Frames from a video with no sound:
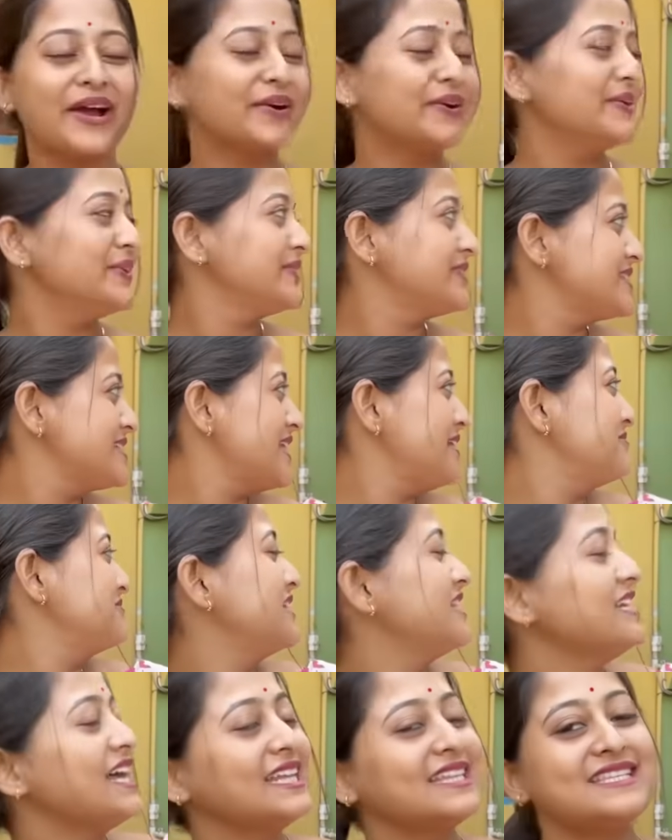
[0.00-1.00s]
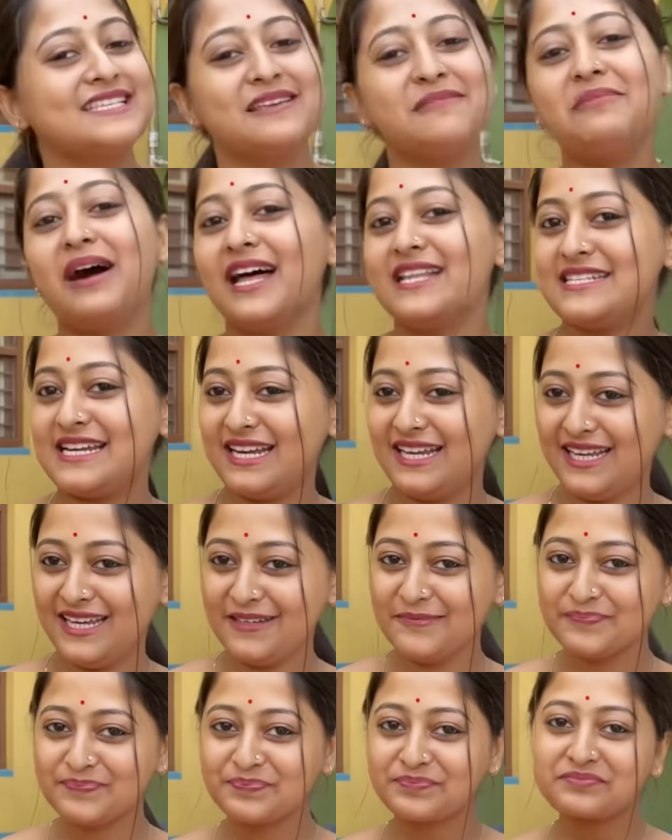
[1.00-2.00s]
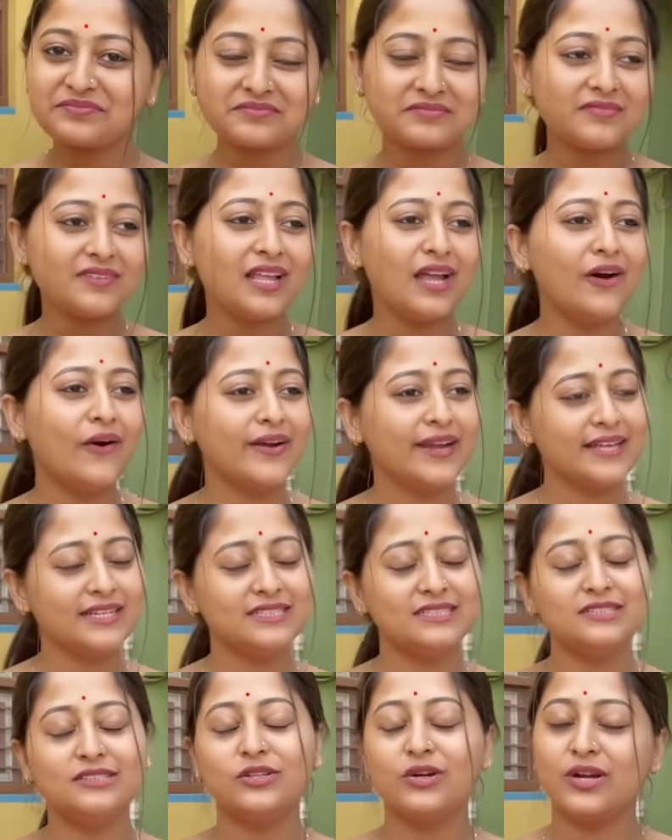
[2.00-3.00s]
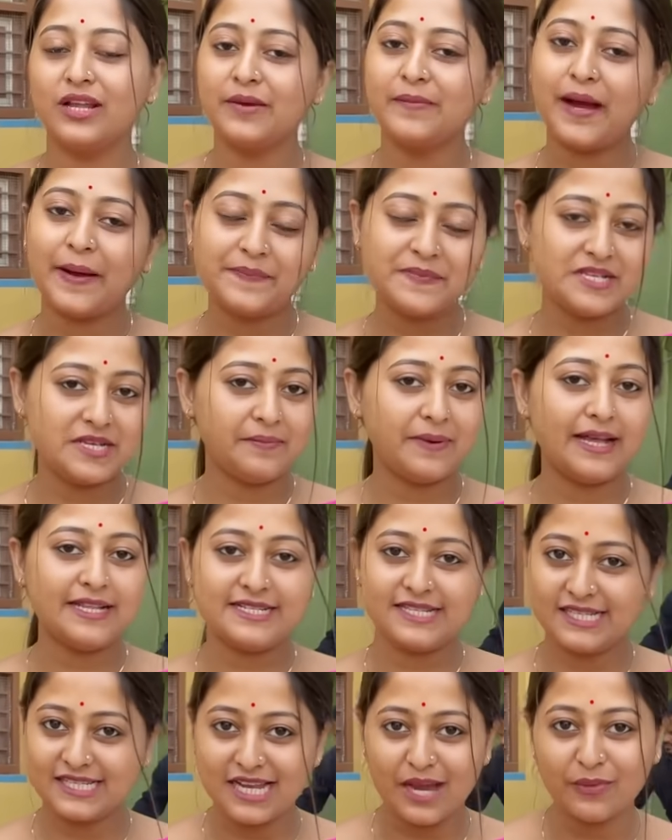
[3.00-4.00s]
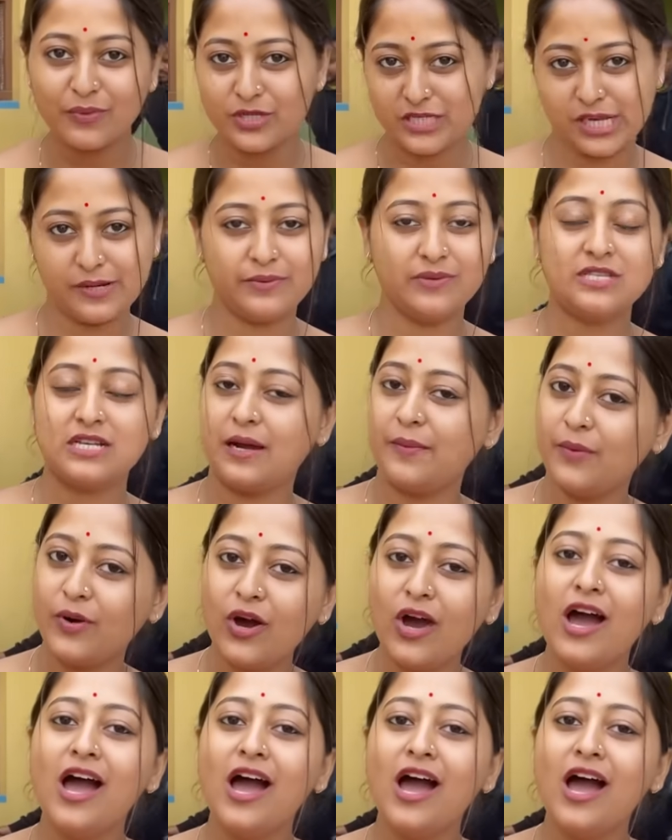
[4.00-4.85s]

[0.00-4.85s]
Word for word: এখন হচ্ছে আমরা যাচ্ছি বাজারে অনেকদিন ধরেই ভাবছি বাজারে যাব যাব যাব